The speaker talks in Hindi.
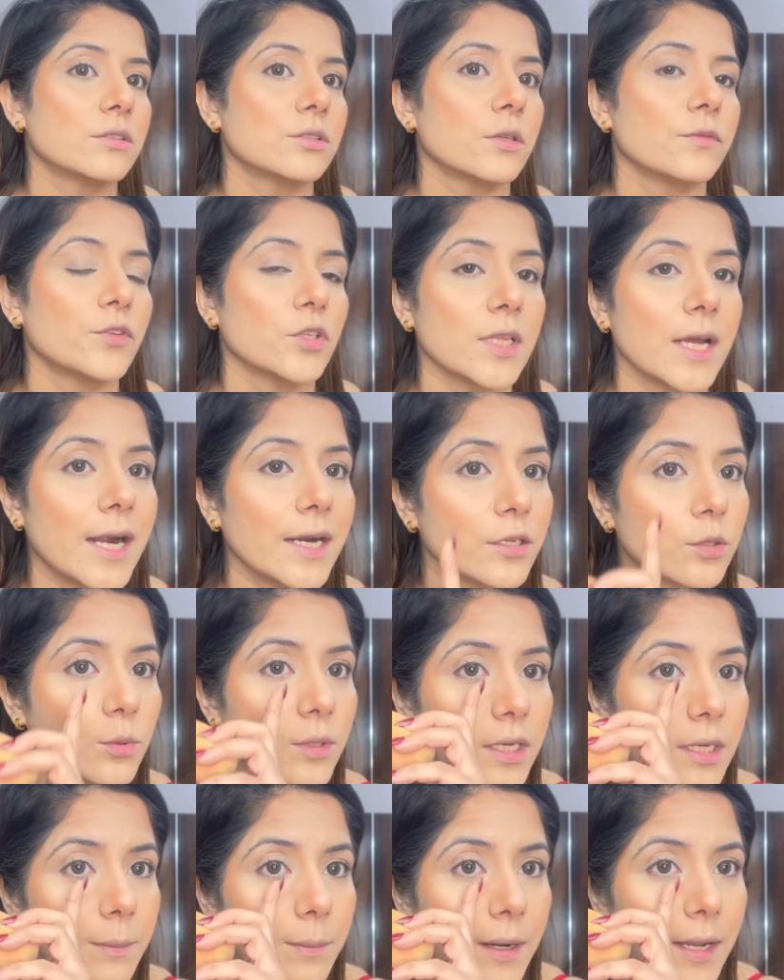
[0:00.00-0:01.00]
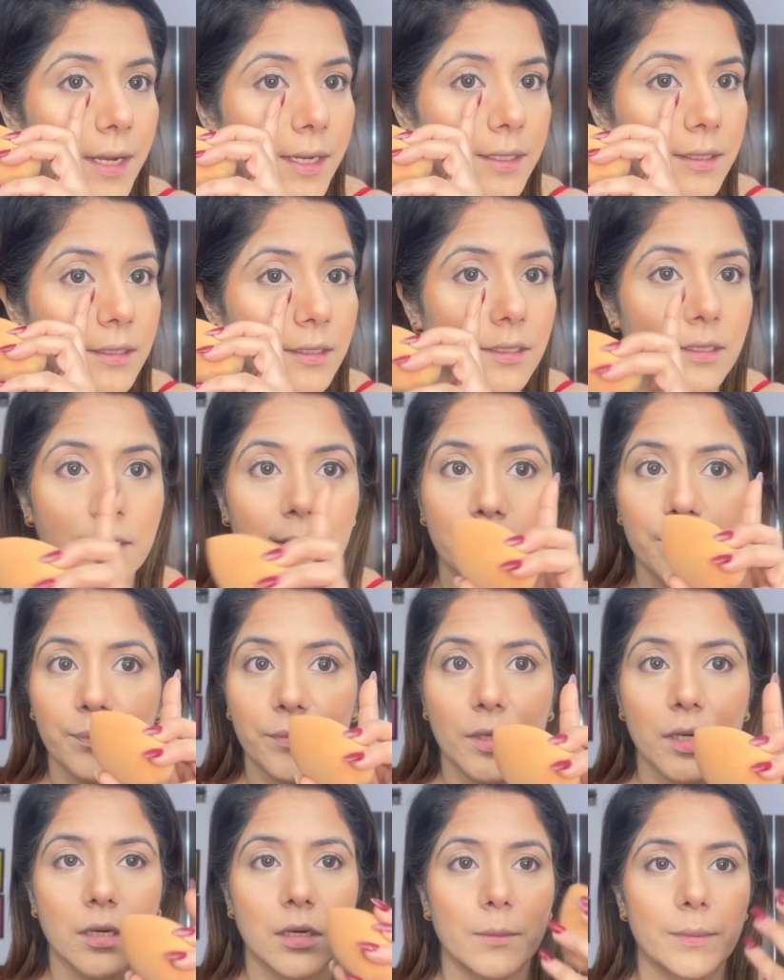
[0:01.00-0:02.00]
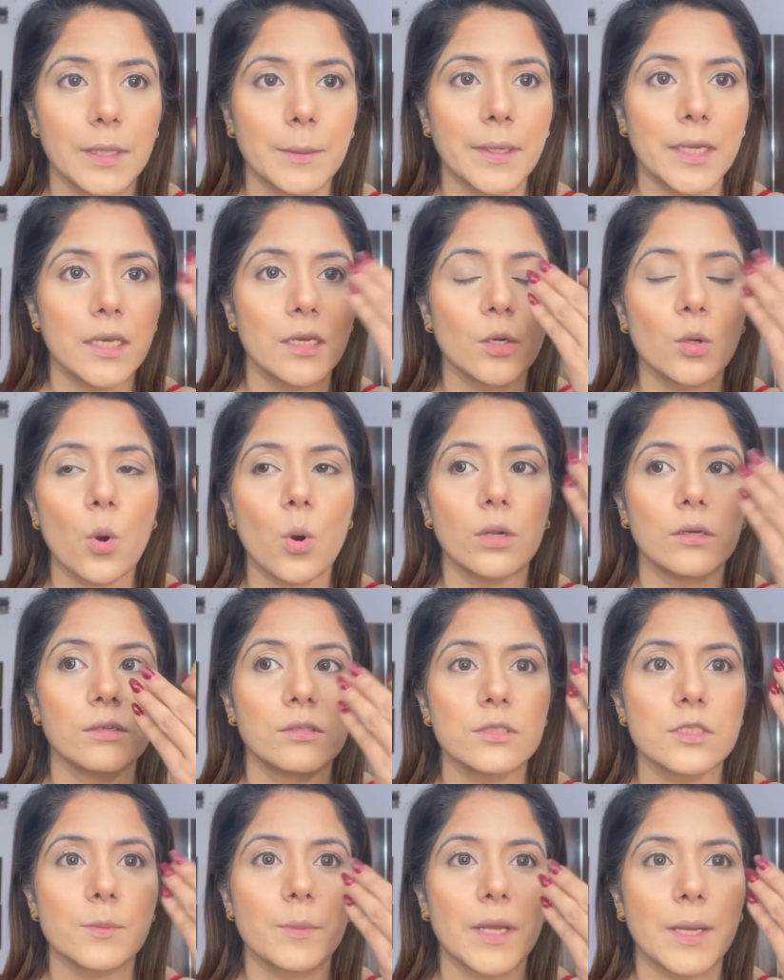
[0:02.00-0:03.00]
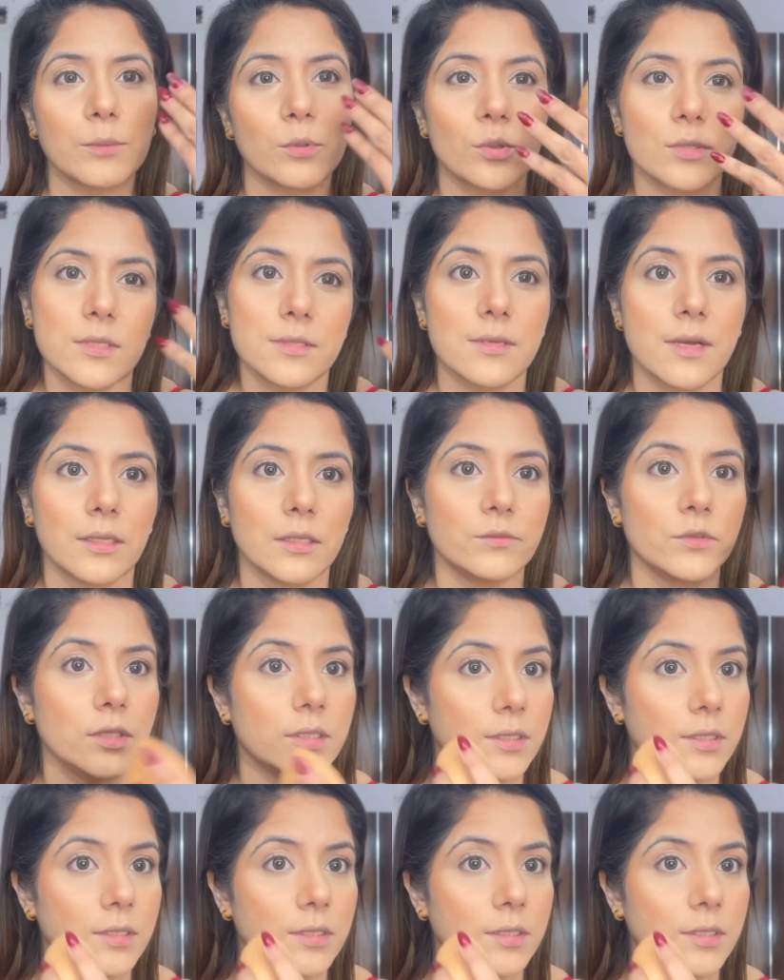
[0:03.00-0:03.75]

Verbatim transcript: सो फॉर दैट यू कैन अप्लाई दी मतलब इन अ कॉर्नर्स पे आप थोड़ा सा ज़्यादा